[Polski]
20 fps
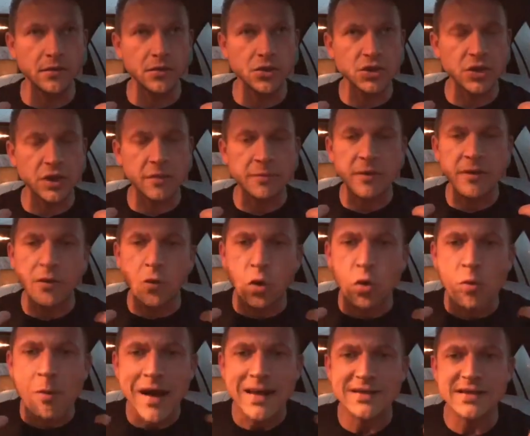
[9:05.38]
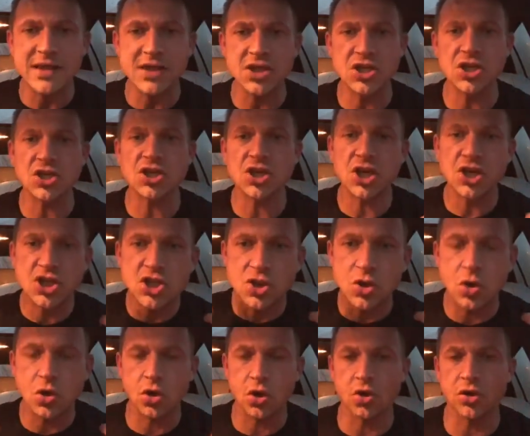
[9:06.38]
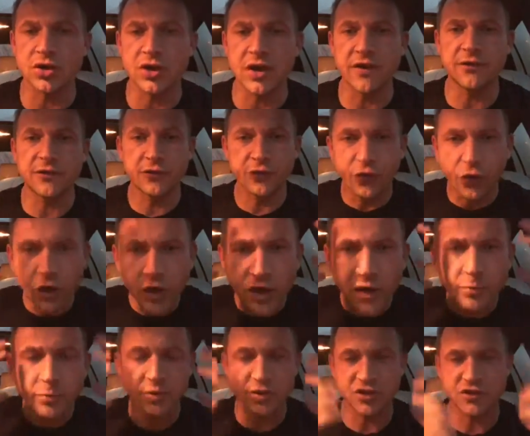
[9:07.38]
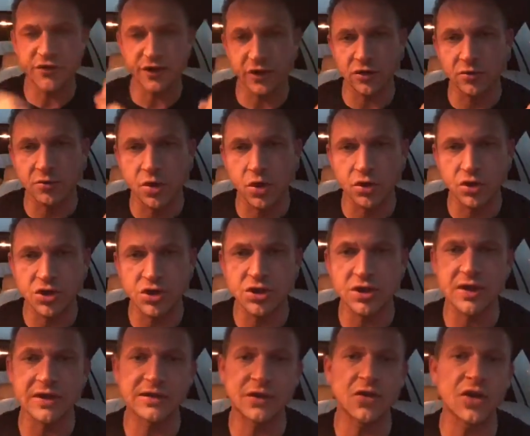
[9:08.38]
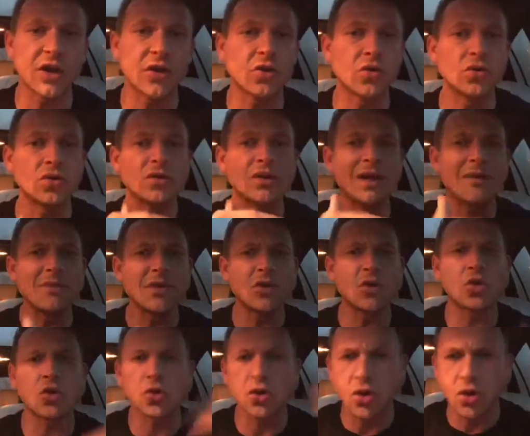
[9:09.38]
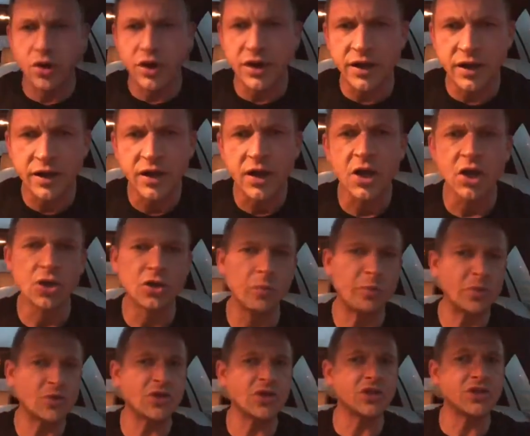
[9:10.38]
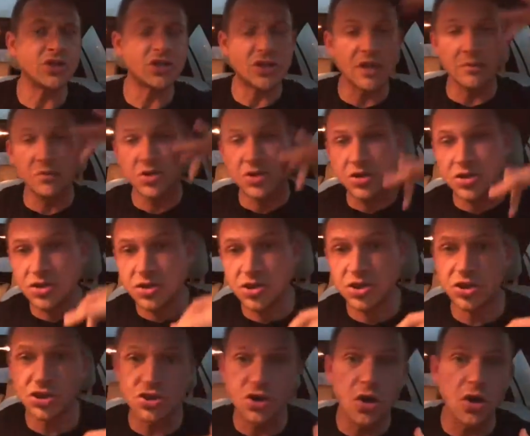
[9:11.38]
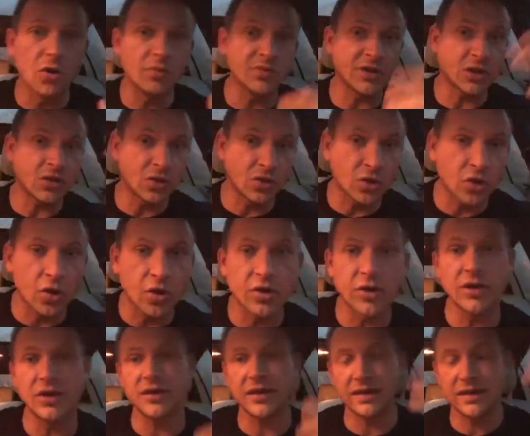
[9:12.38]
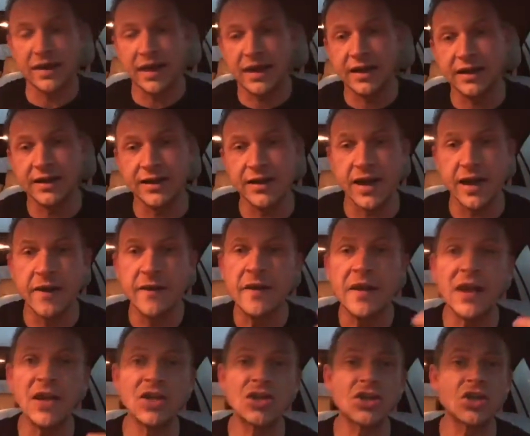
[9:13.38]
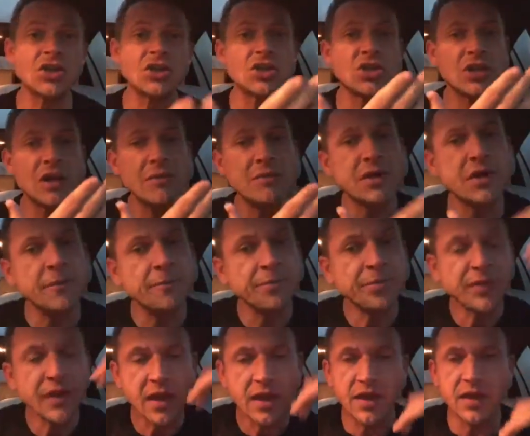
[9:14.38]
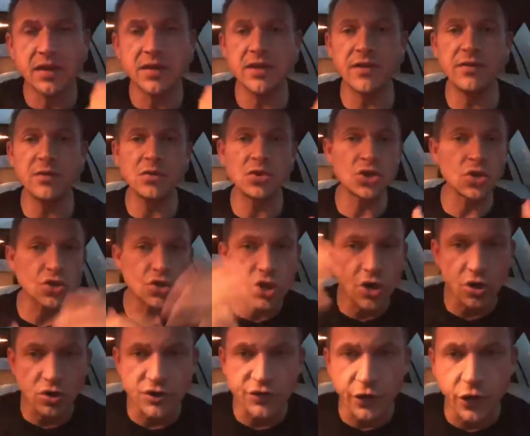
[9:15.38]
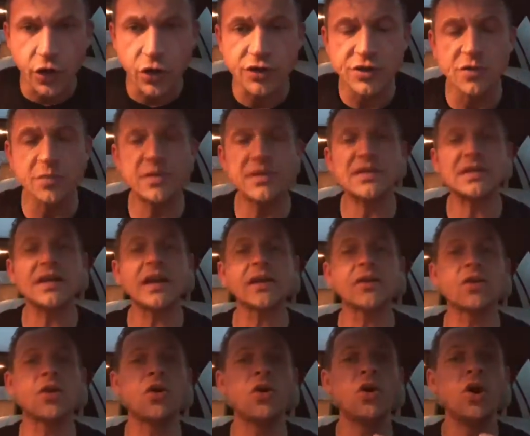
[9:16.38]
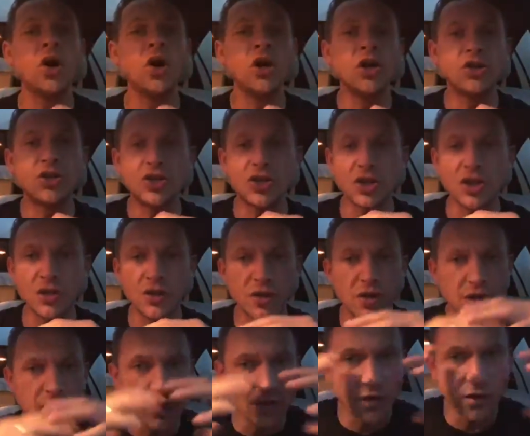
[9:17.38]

że tak powiem, umacnia się sześciokrotnie w twojej podświadomości. Dlatego jak oglądamy horrory, to później gdzieś tam się śnią te horrory i tak dalej, nie? Jeżeli czytamy, e, nie wiem, książkę rozwoju osobistego, czy